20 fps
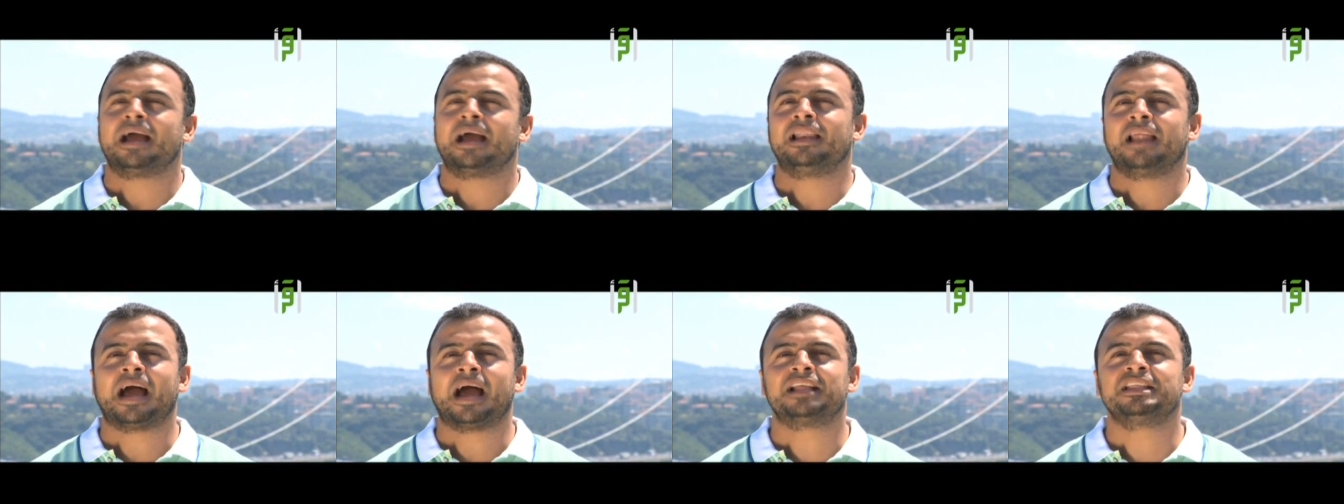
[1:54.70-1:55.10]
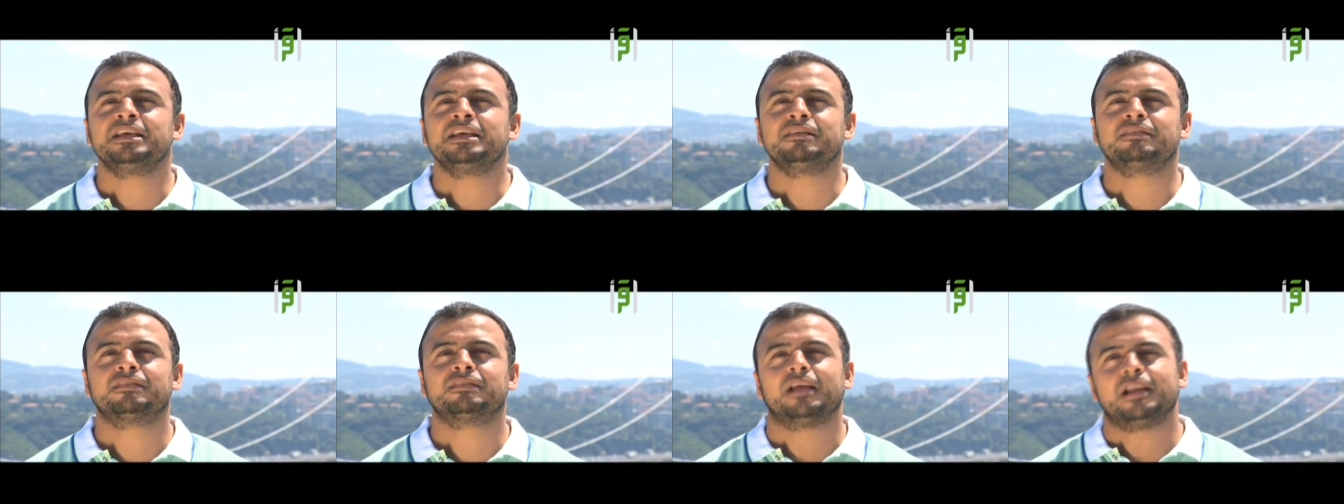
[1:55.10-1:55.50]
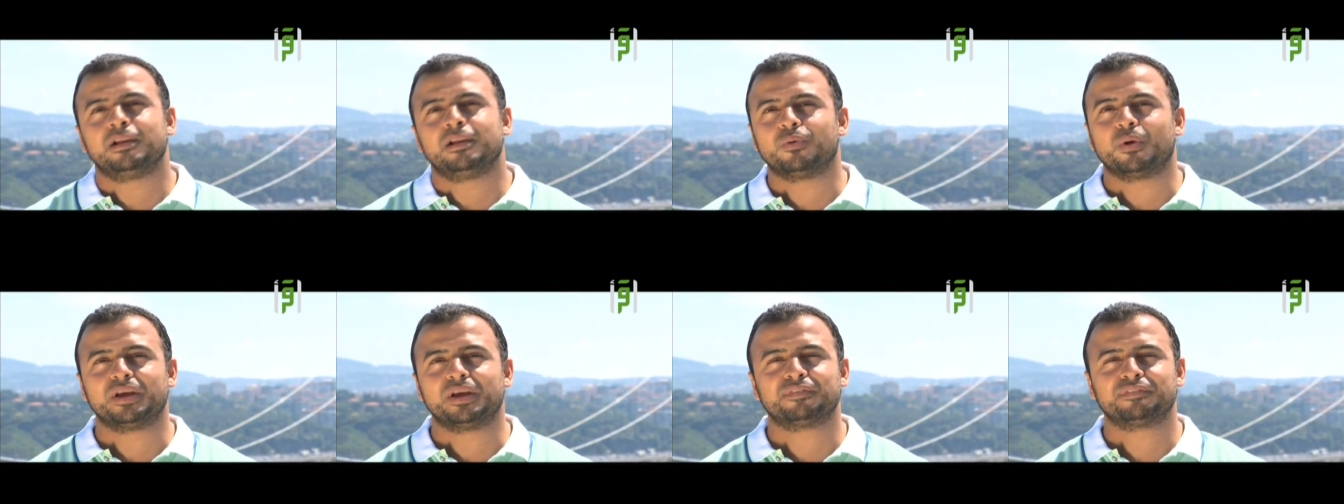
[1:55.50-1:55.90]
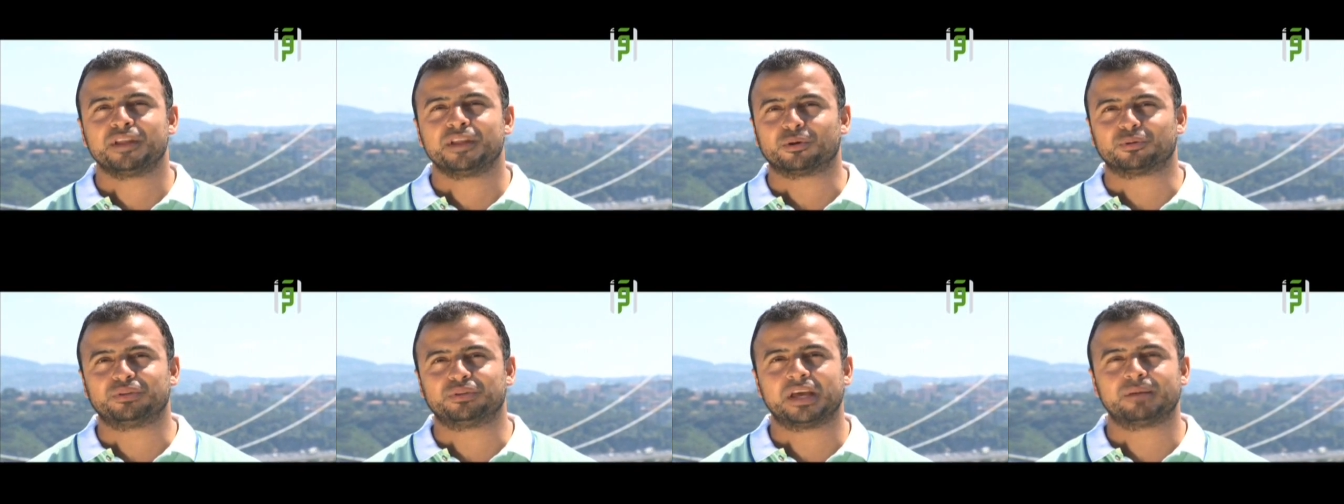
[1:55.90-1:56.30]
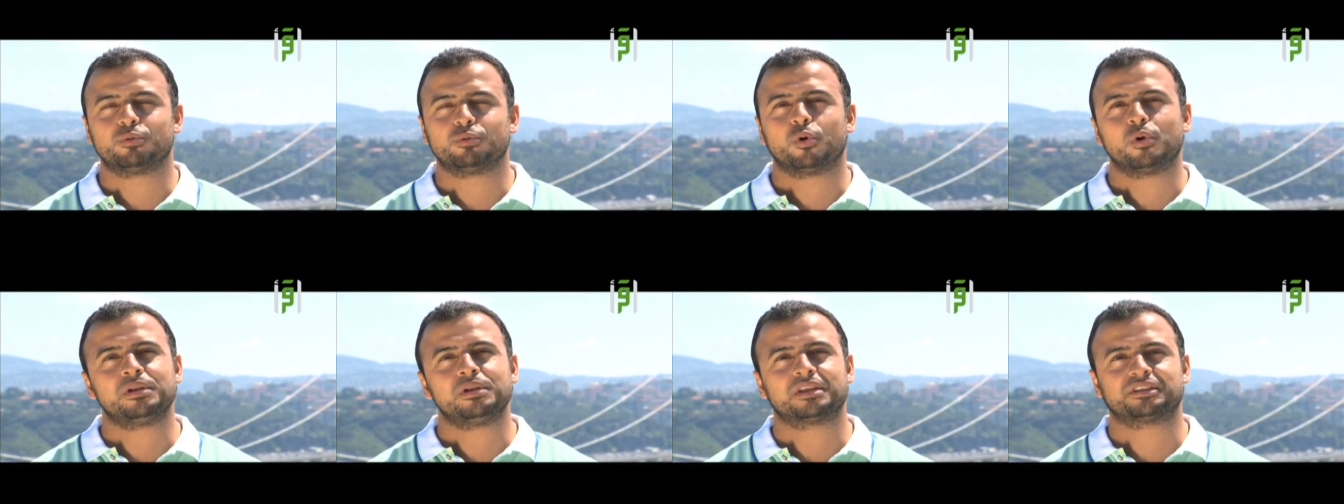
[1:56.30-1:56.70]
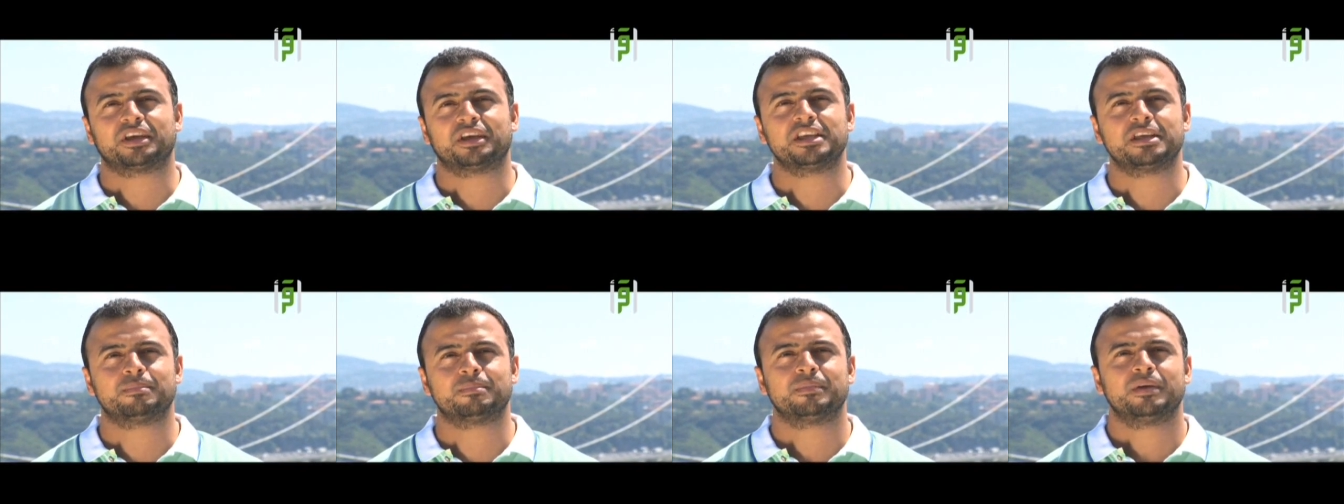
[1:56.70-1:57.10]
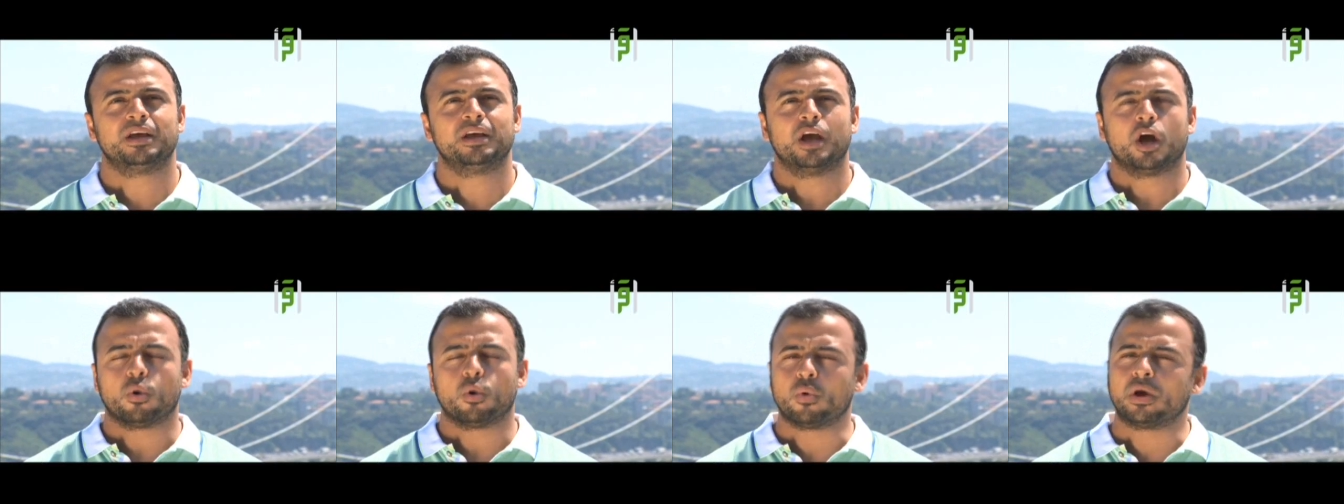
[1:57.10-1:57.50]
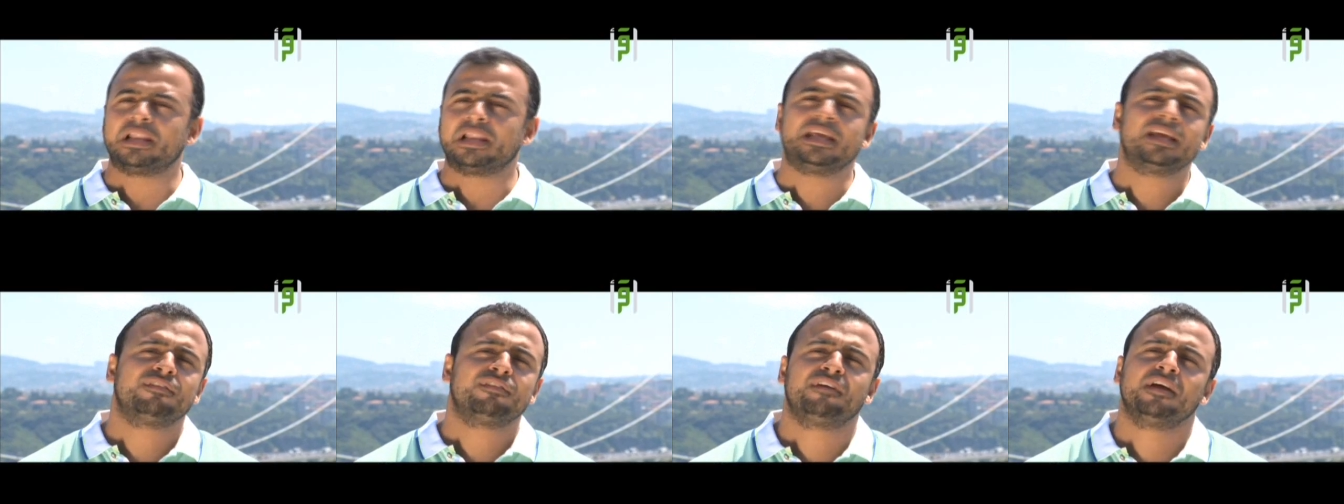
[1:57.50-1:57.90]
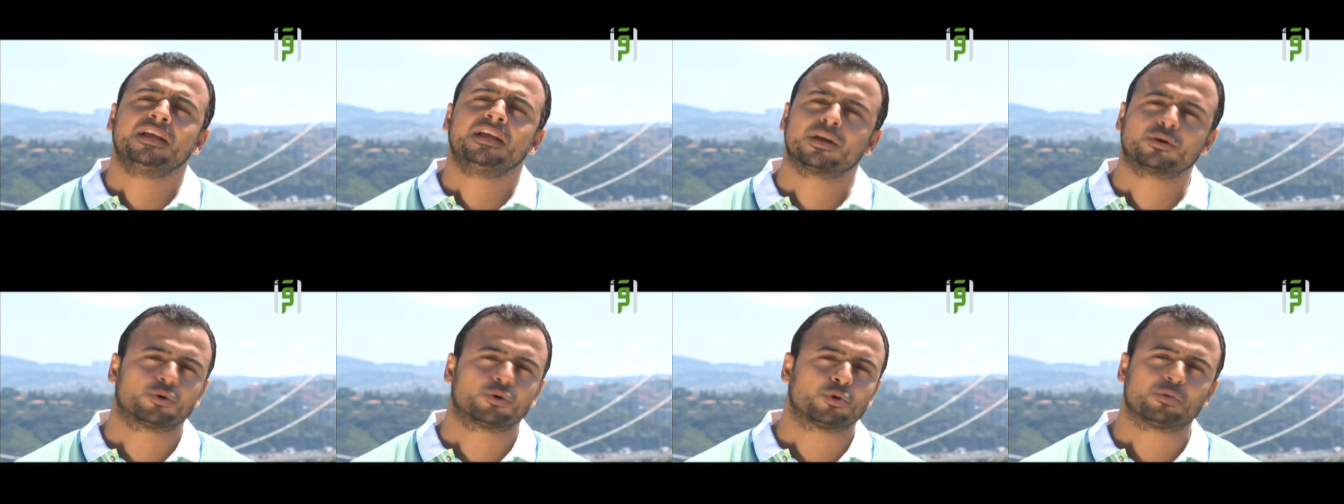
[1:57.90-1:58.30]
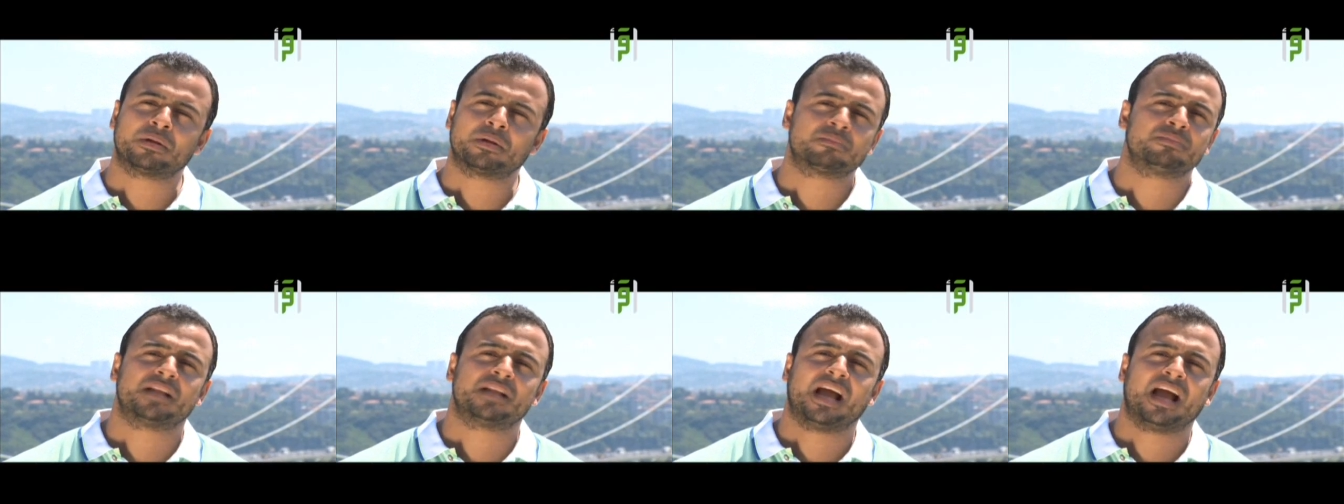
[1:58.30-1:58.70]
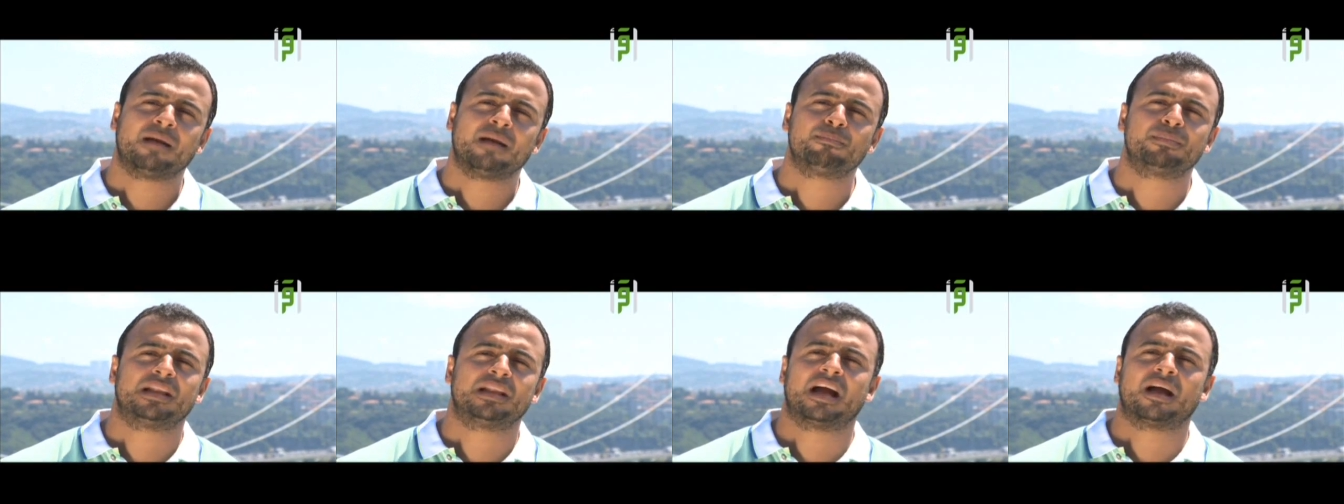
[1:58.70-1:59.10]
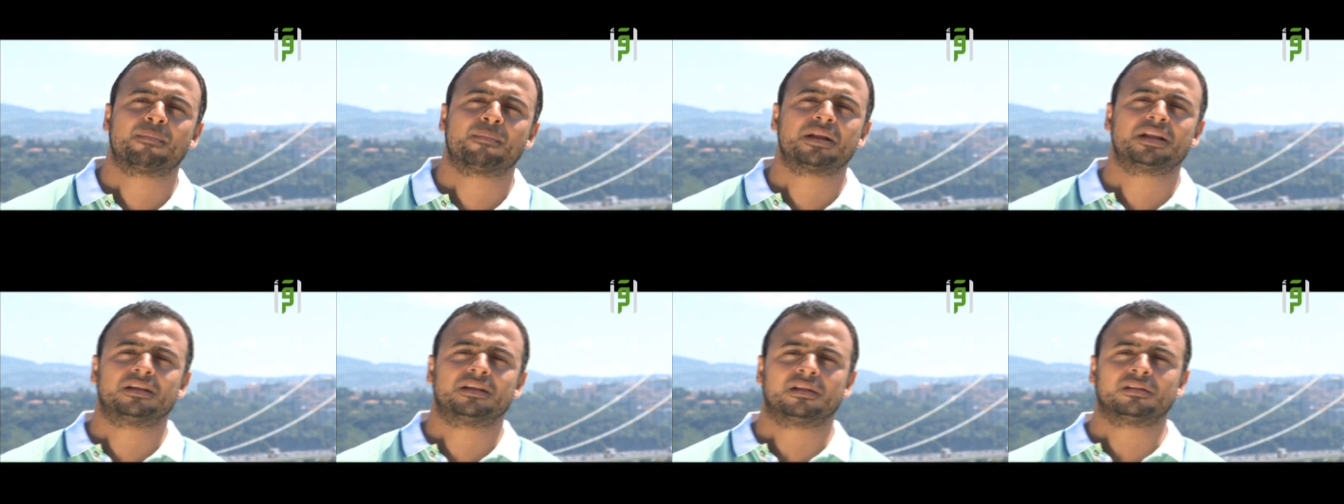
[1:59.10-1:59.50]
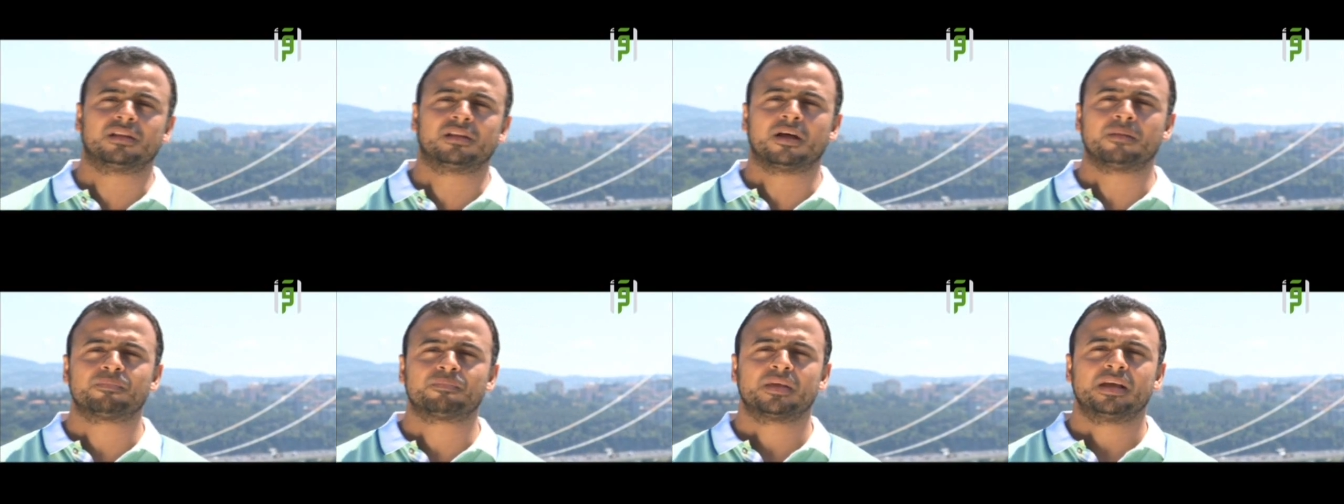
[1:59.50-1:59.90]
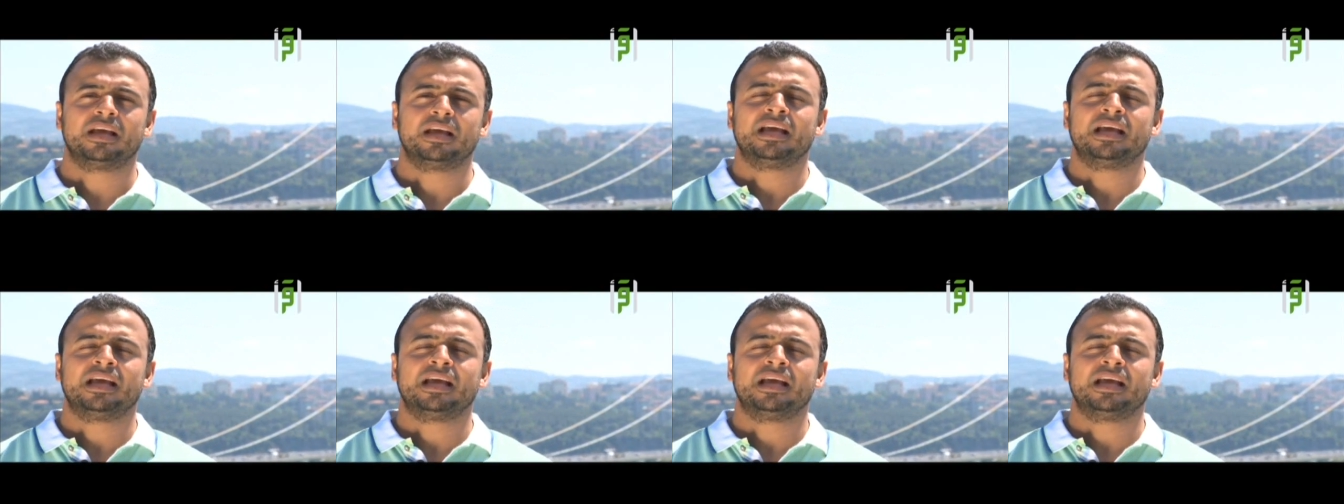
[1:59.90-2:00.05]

الحديث اللي وقفنا قدامه وقلنا طيب هو ليه فك الكروبات من احب الاعمال الى الله